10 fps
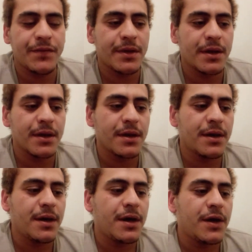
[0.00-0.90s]
est
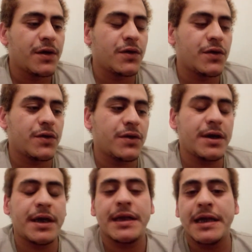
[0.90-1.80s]
inspirée d'une fête
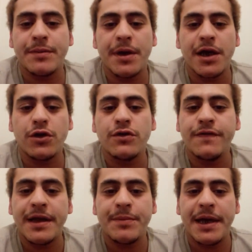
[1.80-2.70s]
païenne, la fête de
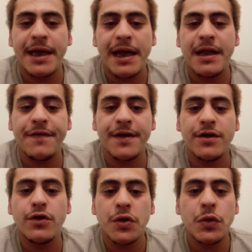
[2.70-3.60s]
Yule. En
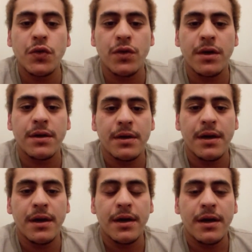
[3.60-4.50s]
fait, c'est le
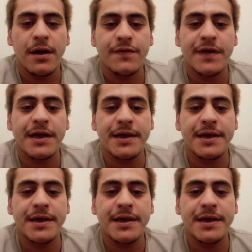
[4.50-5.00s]
solstice d'hiver.